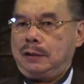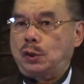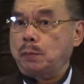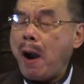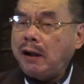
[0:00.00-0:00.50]

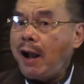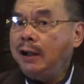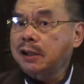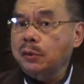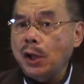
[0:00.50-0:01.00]
Terus
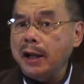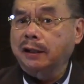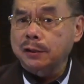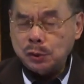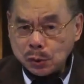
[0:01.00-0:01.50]
bakal terjadi
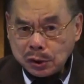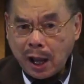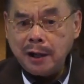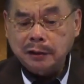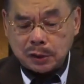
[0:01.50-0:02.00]

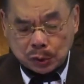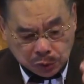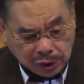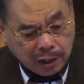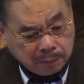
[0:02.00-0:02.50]

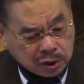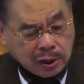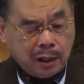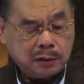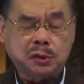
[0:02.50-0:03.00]
kesusahan-kesusahan
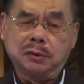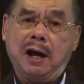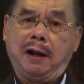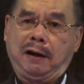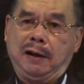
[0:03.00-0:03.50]
besar,
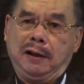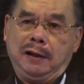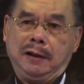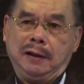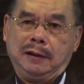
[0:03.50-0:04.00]
Saudara.
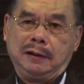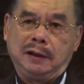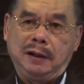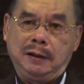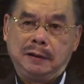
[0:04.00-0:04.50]

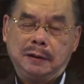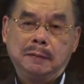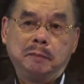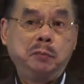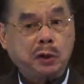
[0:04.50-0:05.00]
Ya.
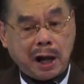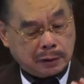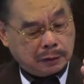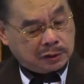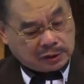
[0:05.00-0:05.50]

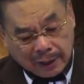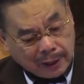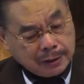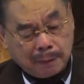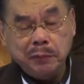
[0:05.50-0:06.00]
Bukan
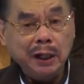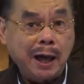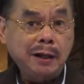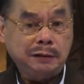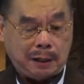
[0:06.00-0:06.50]
saya yang
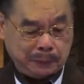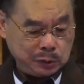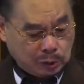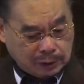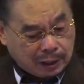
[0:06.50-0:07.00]
bilang, tapi
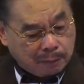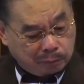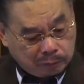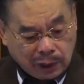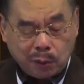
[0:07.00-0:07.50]
saudara
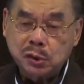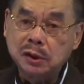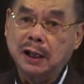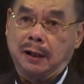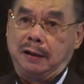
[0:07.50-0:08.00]
tahu
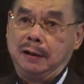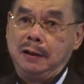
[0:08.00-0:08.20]
sendiri.